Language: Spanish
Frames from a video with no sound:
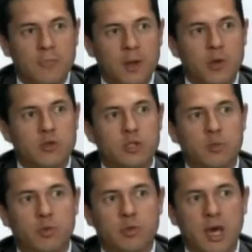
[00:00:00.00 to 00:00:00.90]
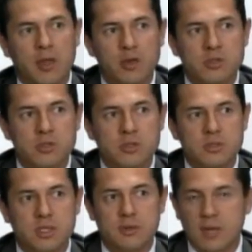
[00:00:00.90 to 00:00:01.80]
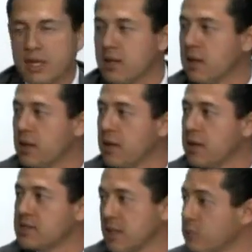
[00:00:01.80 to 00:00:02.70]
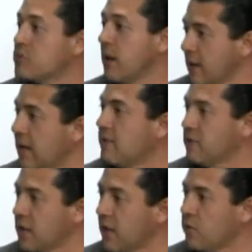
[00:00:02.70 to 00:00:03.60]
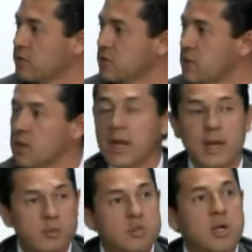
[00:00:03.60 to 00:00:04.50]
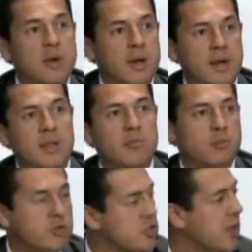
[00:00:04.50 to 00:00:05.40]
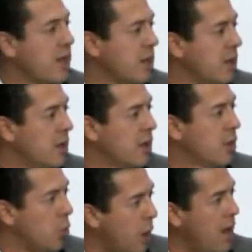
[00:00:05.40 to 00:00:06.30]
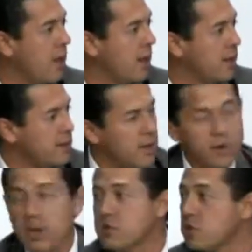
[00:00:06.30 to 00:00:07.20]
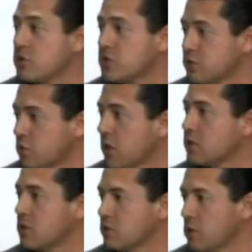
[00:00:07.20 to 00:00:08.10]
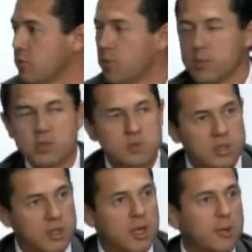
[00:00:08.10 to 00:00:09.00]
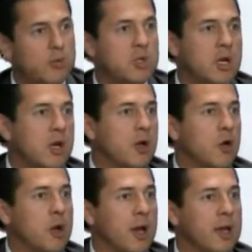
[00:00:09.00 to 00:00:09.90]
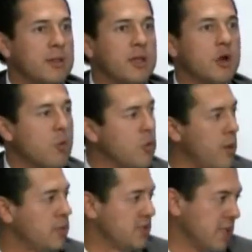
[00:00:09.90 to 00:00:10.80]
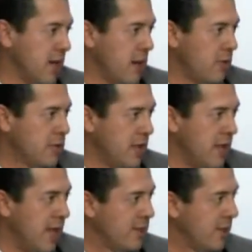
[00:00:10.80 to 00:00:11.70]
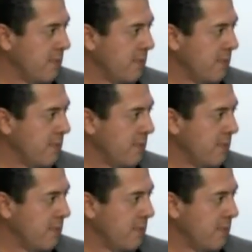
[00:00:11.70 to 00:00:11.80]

los diputados, si bien estamos mal calificados, queremos trabajar y demostrar cuáles son los resultados y los compromisos que tenemos con la gente y cómo vamos a sacarlos adelante.